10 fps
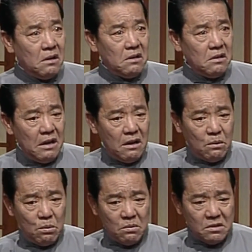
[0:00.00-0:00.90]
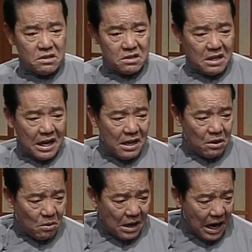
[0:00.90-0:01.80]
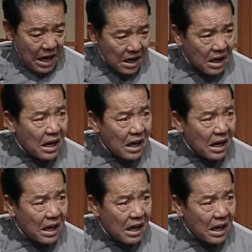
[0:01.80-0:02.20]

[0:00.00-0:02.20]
这公子抬头看了